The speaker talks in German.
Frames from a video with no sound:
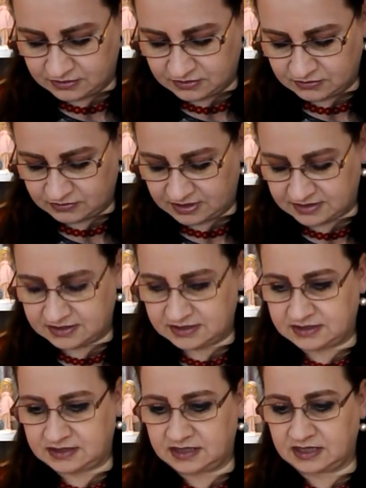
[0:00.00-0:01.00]
so dass
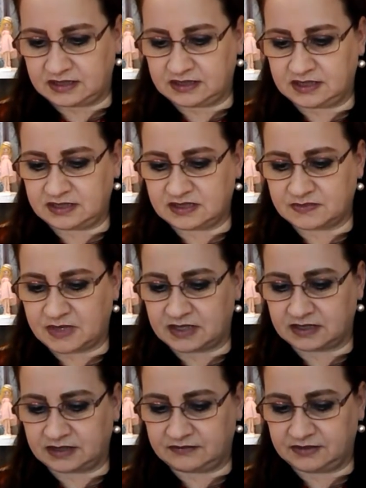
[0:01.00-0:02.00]
es dir an nichts
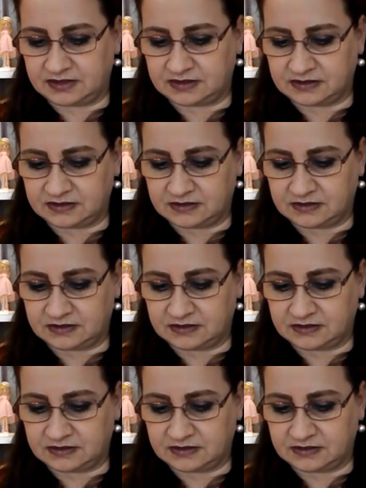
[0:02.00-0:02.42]
mangeln wird.